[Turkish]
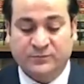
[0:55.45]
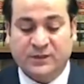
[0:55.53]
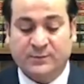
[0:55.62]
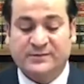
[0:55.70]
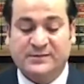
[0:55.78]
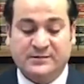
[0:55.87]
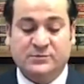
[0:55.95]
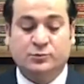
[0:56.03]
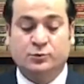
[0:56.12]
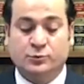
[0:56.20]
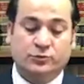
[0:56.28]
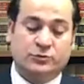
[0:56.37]
Tabi sizin
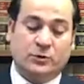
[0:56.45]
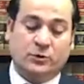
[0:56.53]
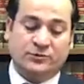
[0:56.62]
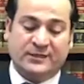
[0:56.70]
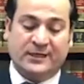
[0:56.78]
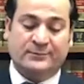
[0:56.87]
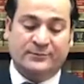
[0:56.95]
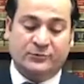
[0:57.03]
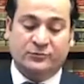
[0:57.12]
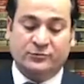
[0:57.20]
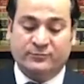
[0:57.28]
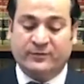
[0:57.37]
durumunuzda özel bir
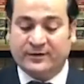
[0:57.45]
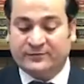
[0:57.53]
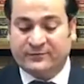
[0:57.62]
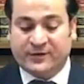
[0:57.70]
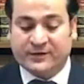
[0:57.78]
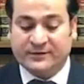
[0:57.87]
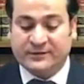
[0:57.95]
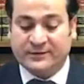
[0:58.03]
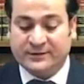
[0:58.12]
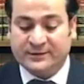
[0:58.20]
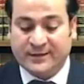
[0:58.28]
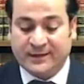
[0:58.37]
durum var farklılık
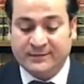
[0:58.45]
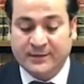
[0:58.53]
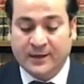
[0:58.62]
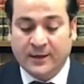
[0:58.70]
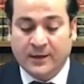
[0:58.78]
yaratan.